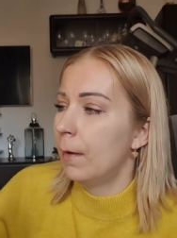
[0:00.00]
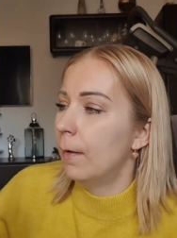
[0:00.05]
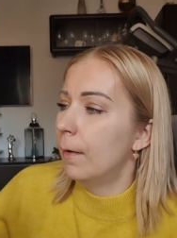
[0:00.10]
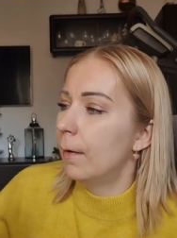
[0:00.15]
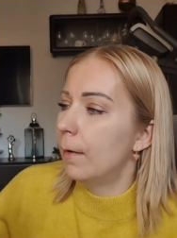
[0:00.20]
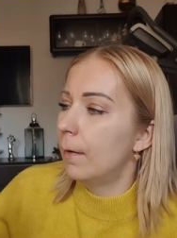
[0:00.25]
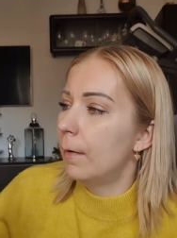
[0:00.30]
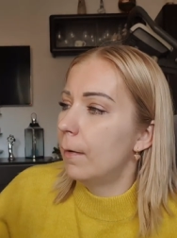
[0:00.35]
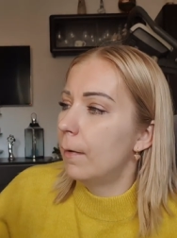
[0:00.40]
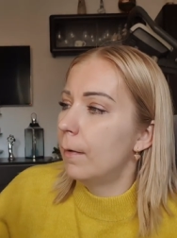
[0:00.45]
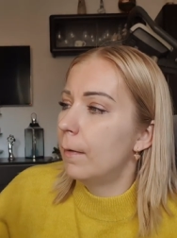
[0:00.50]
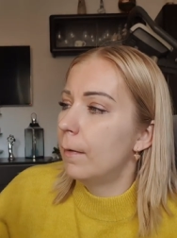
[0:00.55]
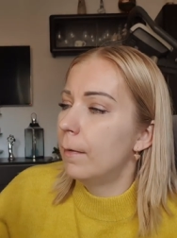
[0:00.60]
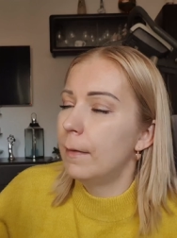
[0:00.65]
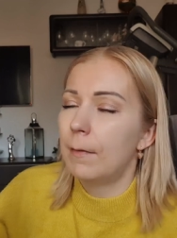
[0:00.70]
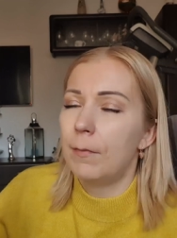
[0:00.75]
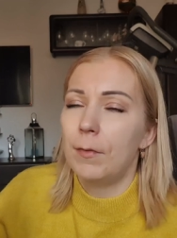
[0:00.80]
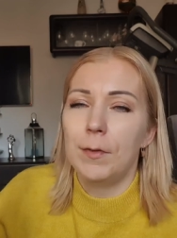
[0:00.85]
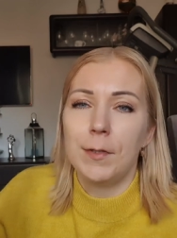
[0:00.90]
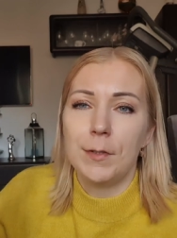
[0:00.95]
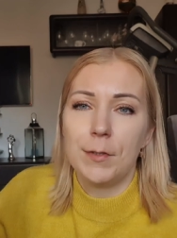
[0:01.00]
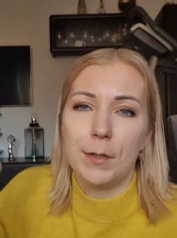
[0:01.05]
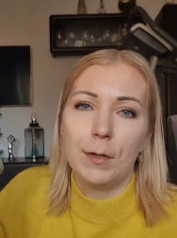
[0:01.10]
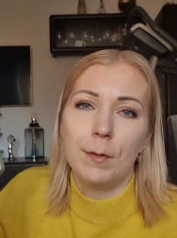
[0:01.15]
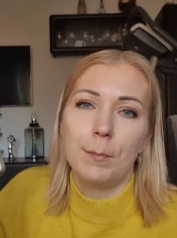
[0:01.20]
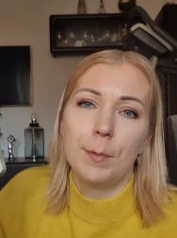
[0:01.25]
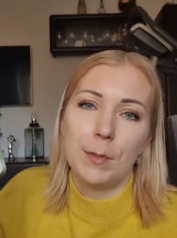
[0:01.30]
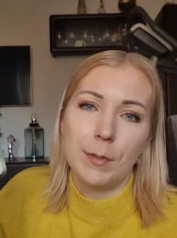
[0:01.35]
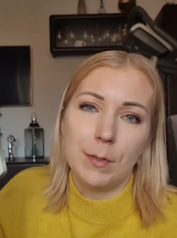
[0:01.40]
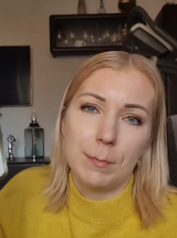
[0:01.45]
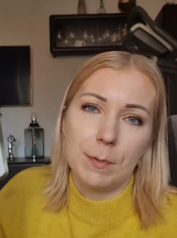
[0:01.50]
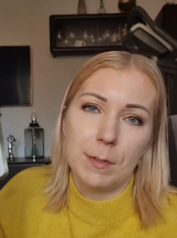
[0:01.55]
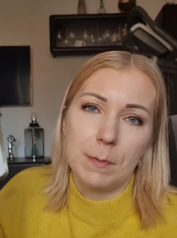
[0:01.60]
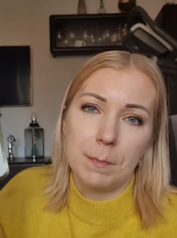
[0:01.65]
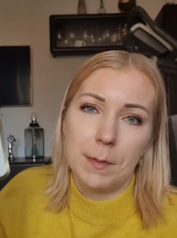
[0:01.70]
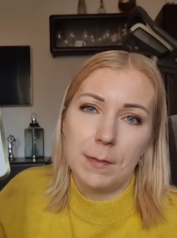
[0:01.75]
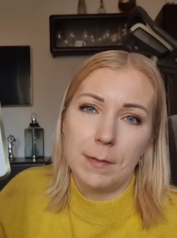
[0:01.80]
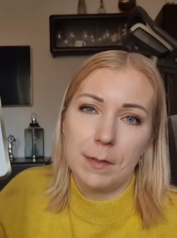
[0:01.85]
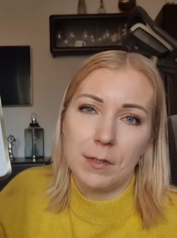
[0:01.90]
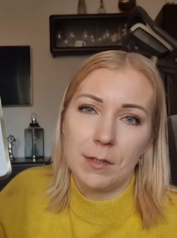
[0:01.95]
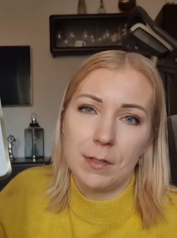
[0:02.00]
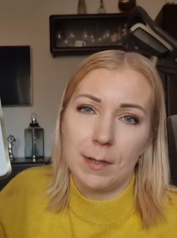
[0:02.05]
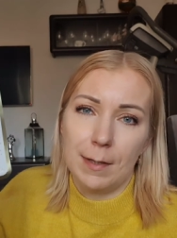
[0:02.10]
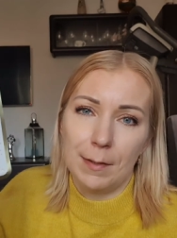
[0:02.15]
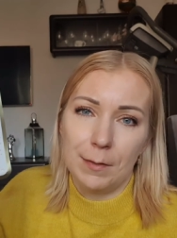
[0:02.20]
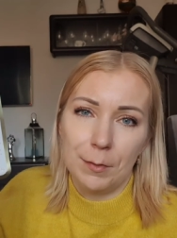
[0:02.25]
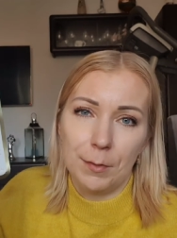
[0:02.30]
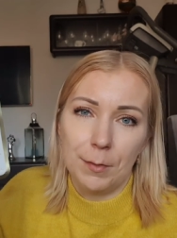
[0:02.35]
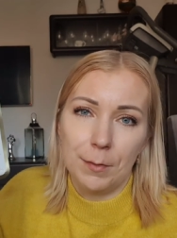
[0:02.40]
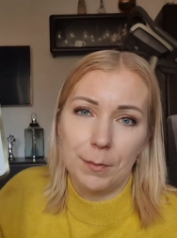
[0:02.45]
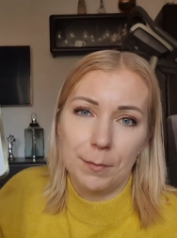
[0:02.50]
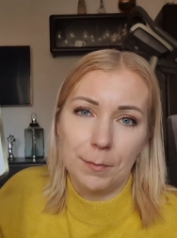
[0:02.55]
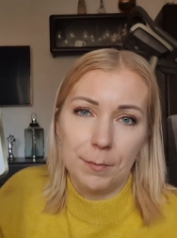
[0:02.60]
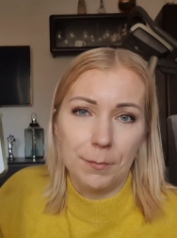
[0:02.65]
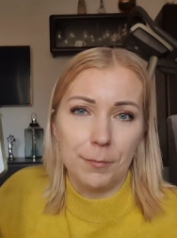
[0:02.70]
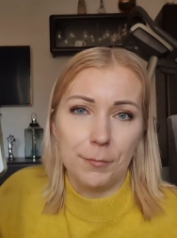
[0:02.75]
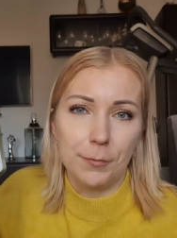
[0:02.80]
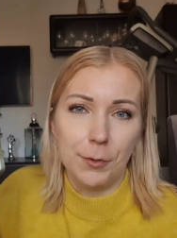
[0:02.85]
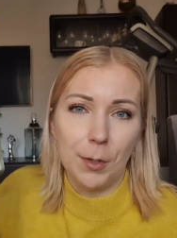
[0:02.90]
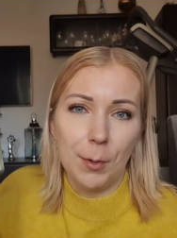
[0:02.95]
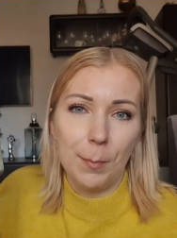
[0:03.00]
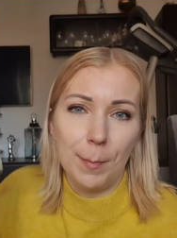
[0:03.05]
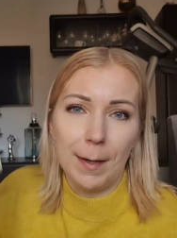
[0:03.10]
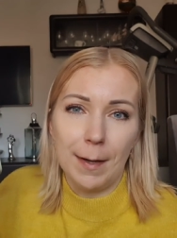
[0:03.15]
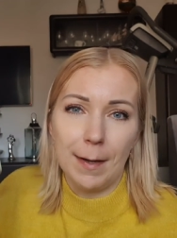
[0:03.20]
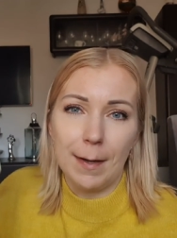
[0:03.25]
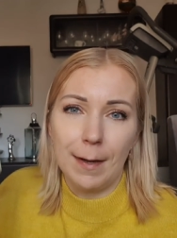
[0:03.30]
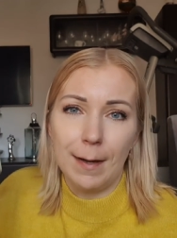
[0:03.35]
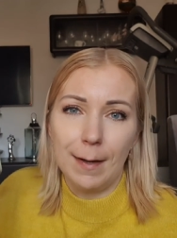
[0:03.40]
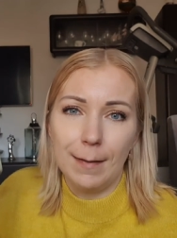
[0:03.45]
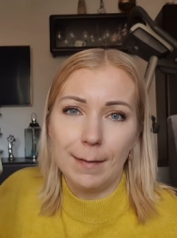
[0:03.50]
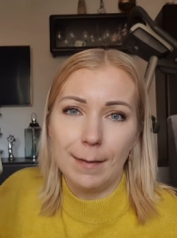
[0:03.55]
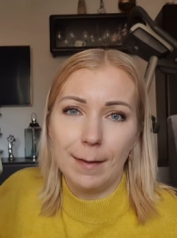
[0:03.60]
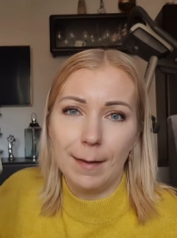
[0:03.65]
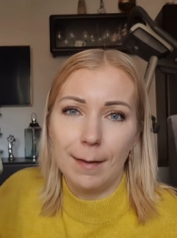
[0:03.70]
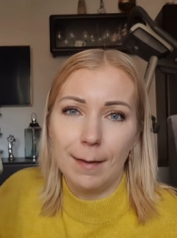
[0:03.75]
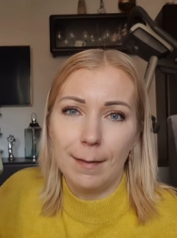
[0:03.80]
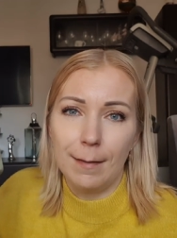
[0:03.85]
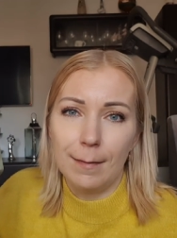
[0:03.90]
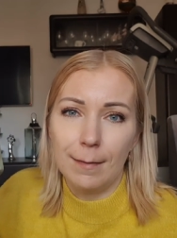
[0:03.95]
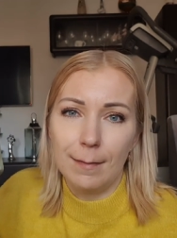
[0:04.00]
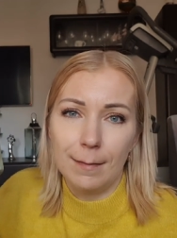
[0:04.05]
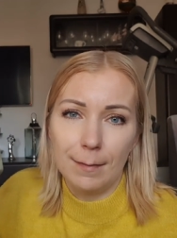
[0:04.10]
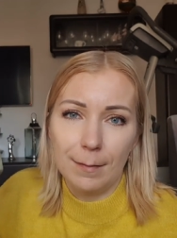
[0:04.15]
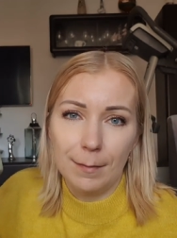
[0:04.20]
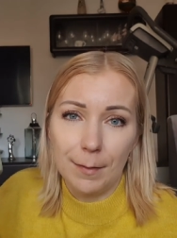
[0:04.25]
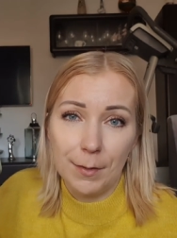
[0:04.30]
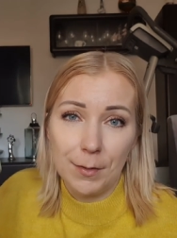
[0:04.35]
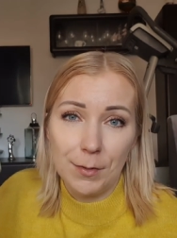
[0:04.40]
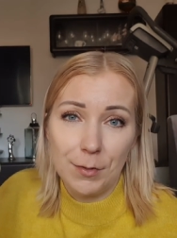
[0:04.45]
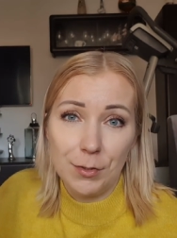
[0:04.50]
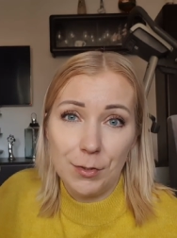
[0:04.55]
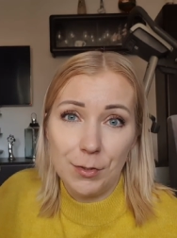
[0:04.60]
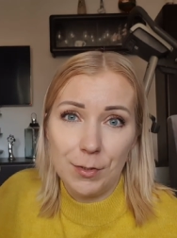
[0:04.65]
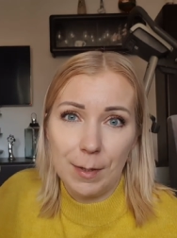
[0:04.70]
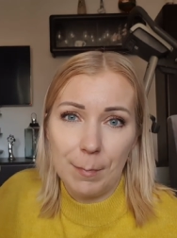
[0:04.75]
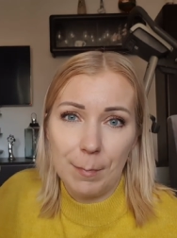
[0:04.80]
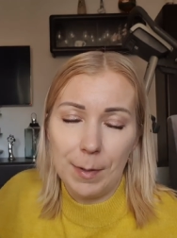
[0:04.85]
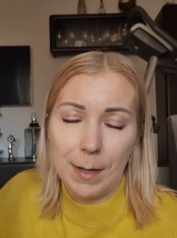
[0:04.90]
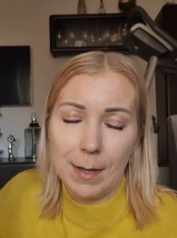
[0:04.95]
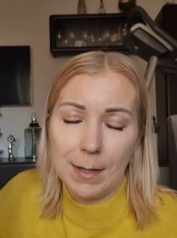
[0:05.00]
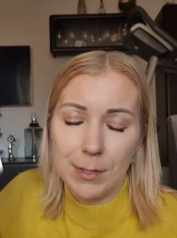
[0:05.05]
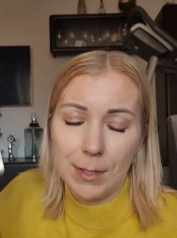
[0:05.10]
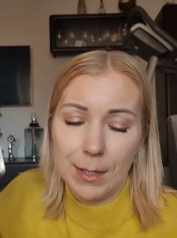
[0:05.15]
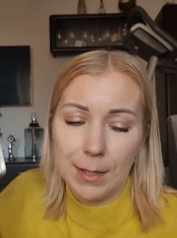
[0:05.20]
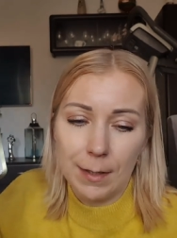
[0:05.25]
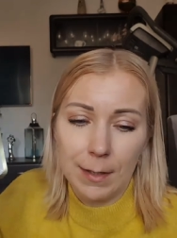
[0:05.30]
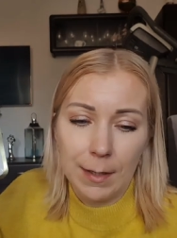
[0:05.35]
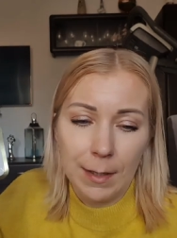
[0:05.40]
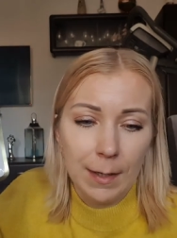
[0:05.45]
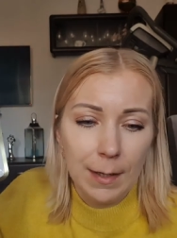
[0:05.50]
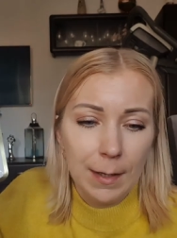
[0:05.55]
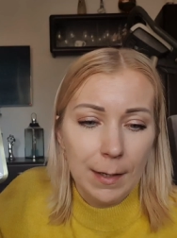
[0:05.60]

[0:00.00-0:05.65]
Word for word: E, nawet jeżeli będziemy spędzać to lato w domach, a nie e, gdzieś na plażach.